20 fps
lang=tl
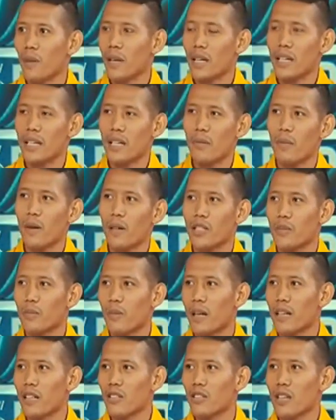
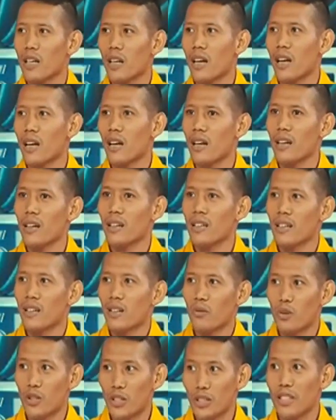pakikipag-sparring ko sa
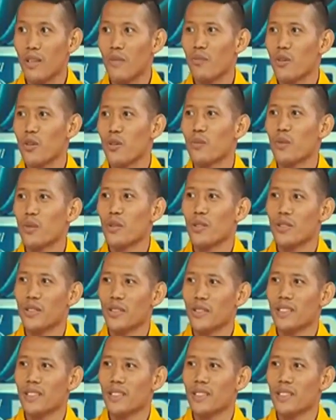World Champion po.